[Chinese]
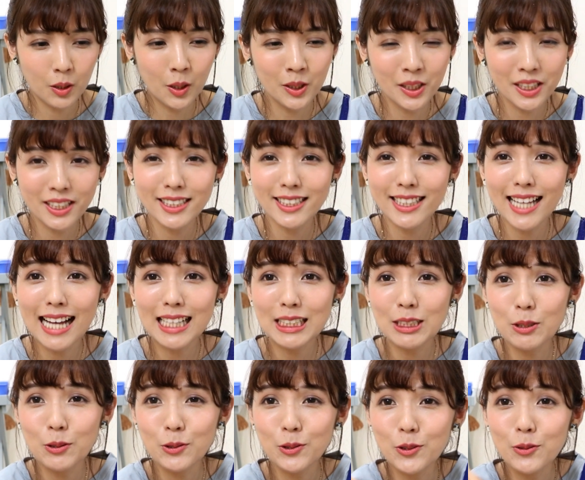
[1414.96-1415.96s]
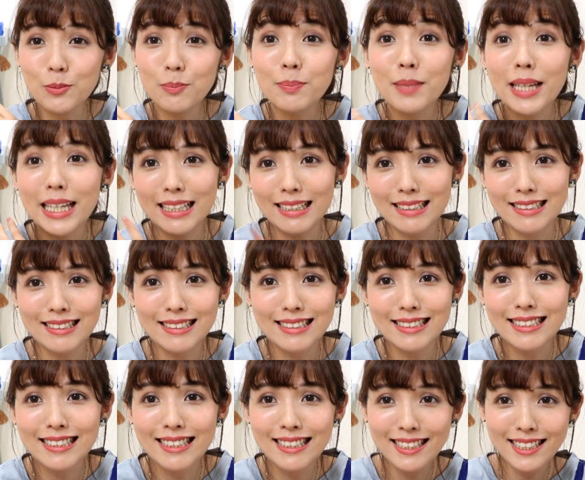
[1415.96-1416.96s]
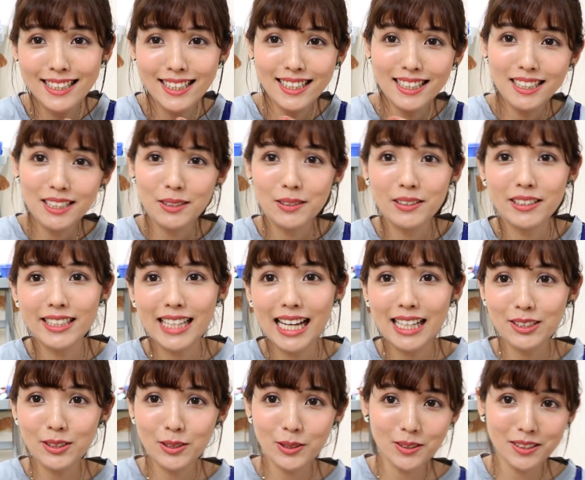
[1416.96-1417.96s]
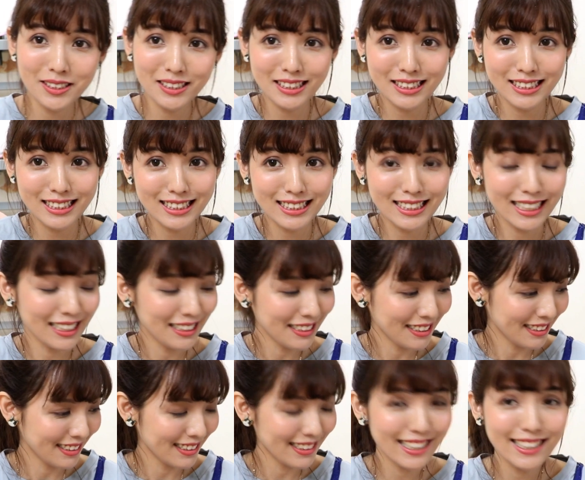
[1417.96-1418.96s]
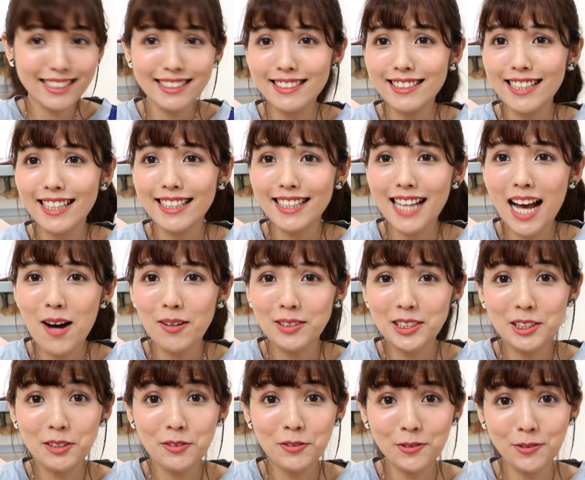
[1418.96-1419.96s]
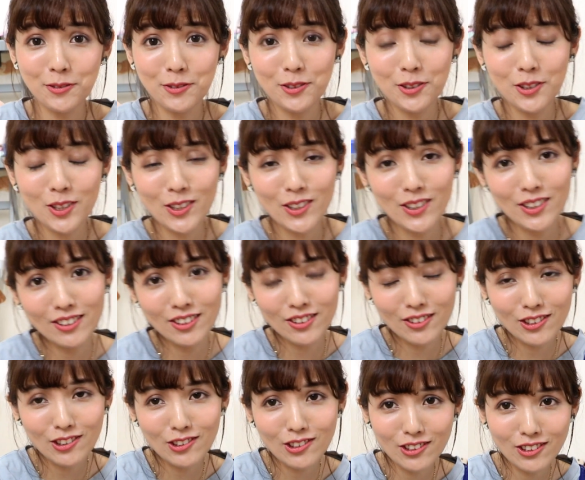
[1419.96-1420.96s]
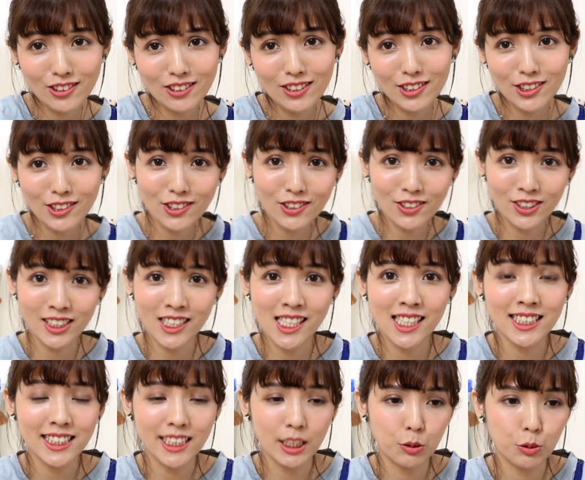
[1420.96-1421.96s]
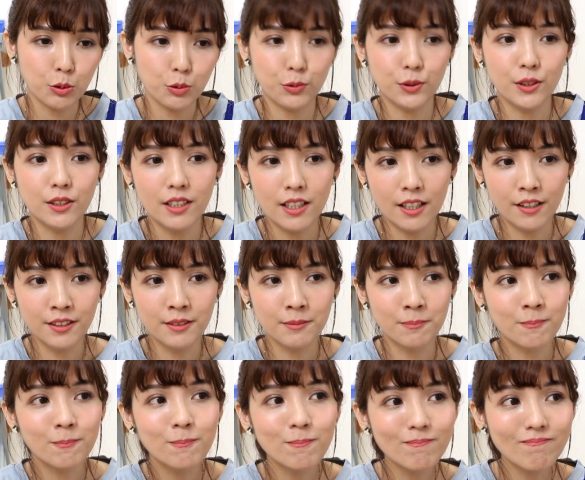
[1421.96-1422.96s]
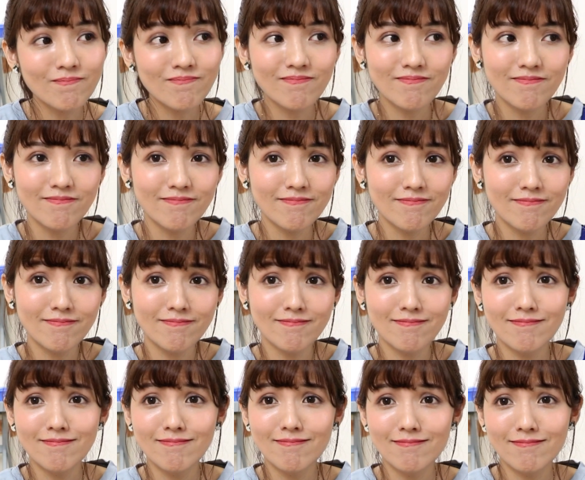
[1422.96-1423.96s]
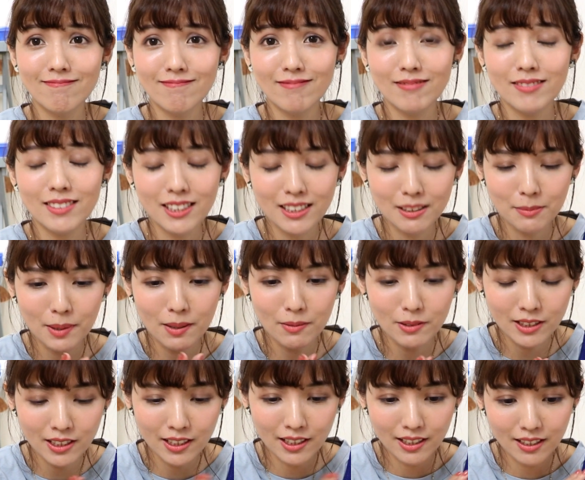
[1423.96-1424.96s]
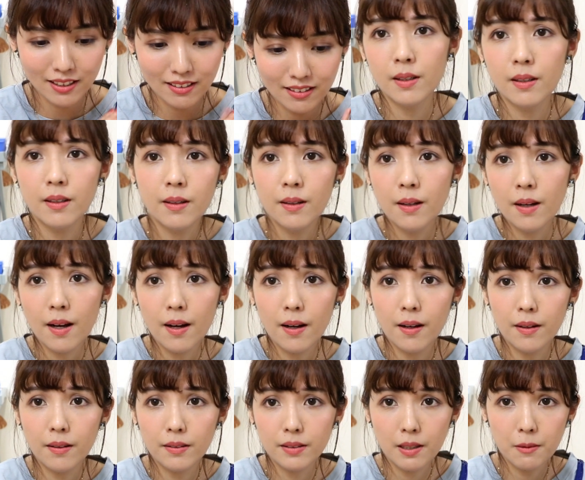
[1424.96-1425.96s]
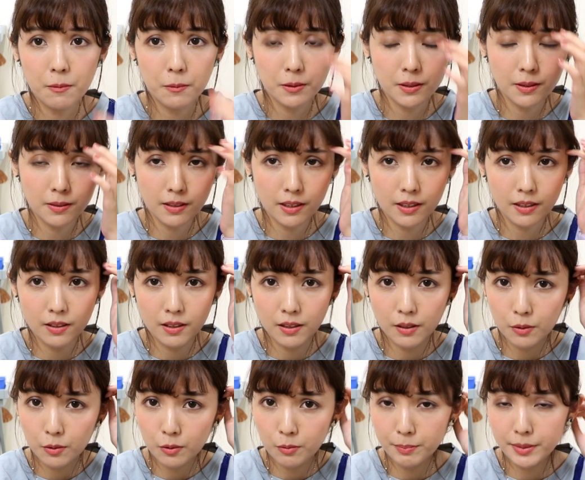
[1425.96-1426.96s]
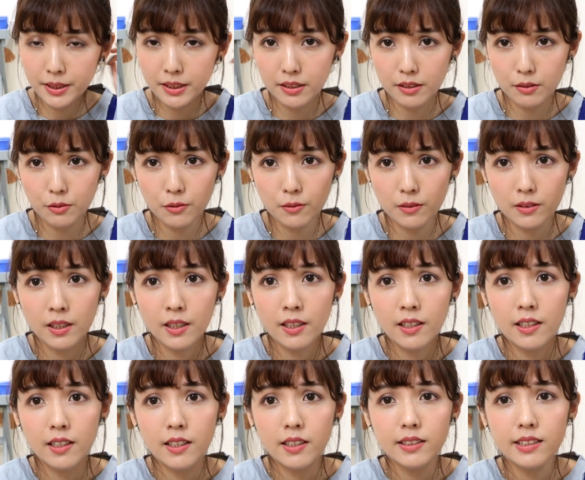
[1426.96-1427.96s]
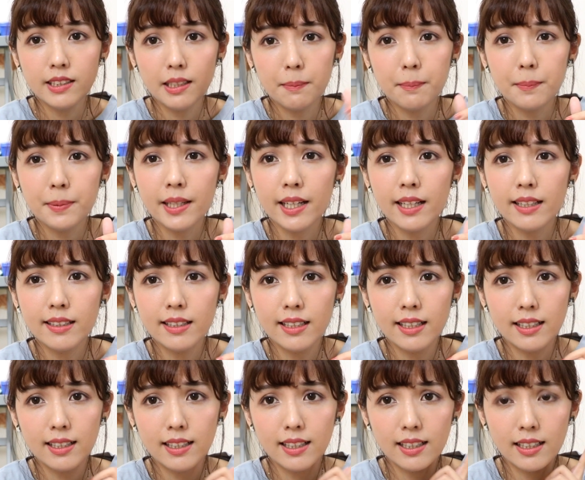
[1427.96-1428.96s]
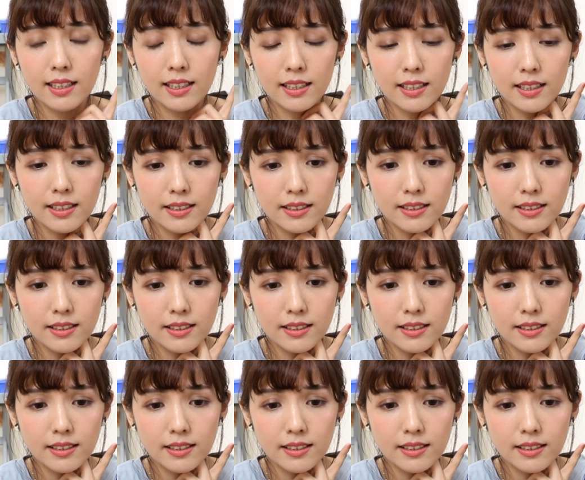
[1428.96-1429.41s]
我的压轴就没了，我的压轴就是今天的这这一套衣服，就就就就就就这样结束了，嗯，抱歉。好，那我现在要很苦命的去剪片了，